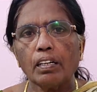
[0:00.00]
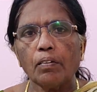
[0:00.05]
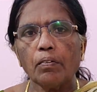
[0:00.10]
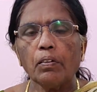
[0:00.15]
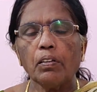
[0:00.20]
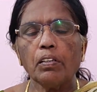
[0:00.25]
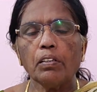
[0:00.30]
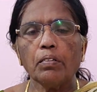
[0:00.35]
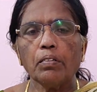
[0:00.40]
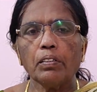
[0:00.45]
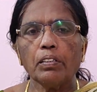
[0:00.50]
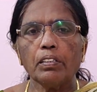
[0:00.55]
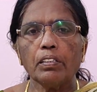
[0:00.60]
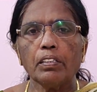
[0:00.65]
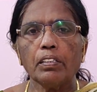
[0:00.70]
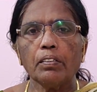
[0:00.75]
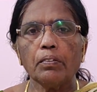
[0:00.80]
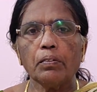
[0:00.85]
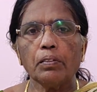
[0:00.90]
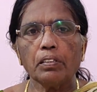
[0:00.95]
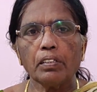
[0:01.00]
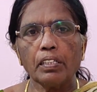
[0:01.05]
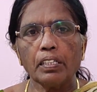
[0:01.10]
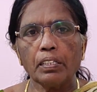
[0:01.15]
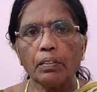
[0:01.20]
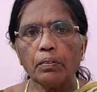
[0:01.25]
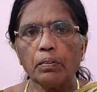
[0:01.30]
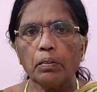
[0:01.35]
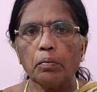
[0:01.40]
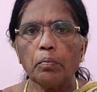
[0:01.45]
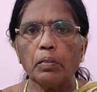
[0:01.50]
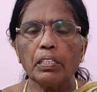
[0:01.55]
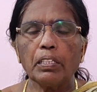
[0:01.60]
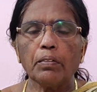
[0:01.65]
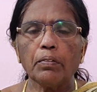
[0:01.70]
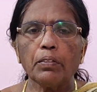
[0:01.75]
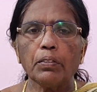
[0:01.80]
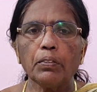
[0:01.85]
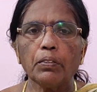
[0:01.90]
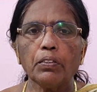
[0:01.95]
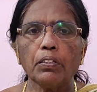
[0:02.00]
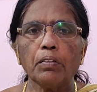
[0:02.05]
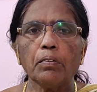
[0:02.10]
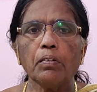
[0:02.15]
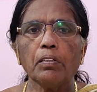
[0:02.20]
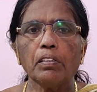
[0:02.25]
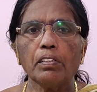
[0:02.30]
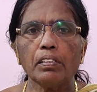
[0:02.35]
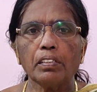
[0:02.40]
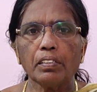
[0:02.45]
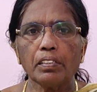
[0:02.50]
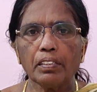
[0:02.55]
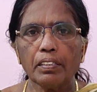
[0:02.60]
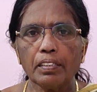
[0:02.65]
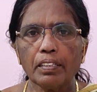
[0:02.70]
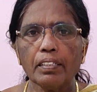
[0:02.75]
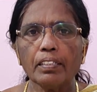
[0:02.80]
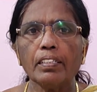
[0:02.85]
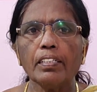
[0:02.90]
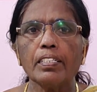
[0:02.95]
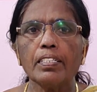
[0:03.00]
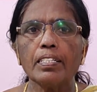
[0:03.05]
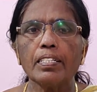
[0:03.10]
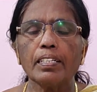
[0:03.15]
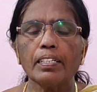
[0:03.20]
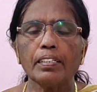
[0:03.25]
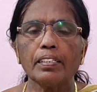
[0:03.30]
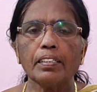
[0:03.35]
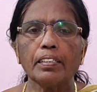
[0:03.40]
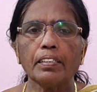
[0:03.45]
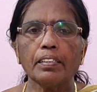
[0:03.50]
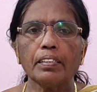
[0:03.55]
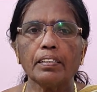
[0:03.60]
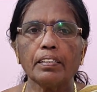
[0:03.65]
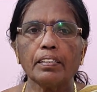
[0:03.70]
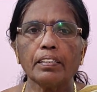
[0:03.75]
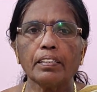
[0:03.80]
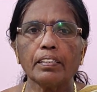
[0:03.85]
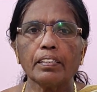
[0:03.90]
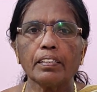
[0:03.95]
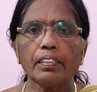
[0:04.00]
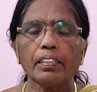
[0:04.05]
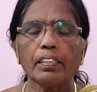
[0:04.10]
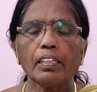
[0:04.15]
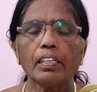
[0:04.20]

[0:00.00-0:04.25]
அவங்களுக்கு வந்து கணவனும் மனைவியும் அவங்களுக்கு தென்காசியில் இருந்திருக்காங்க